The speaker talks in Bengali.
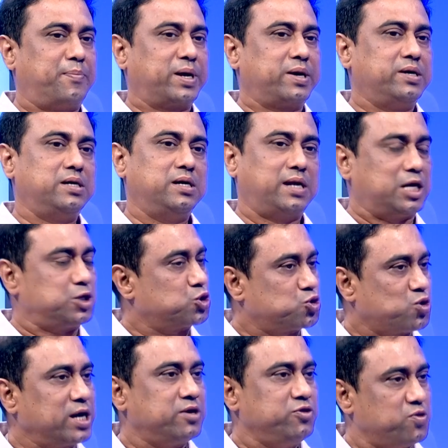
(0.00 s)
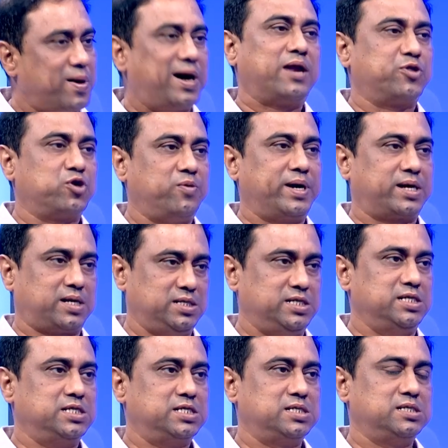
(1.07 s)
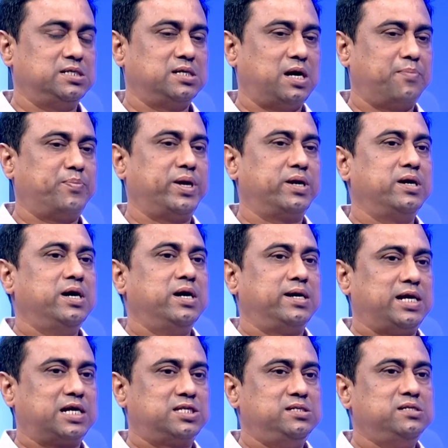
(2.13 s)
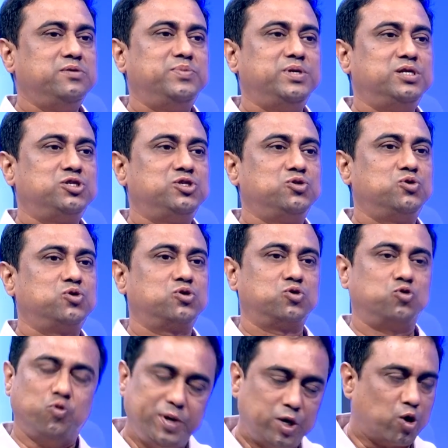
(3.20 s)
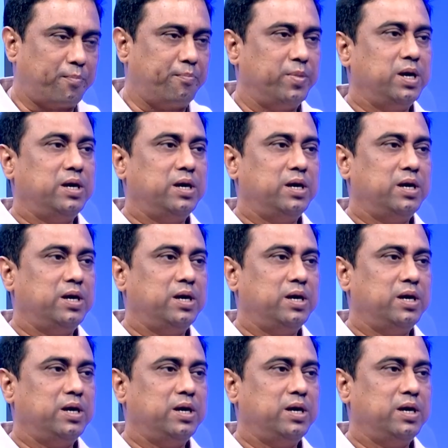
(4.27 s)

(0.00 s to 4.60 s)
আপনাকে রাজস্ব আয় কিন্তু বাড়াতে হবে একটা জিনিস আপনার ট্যাক্স জিডিপি রেশিও খুবই কম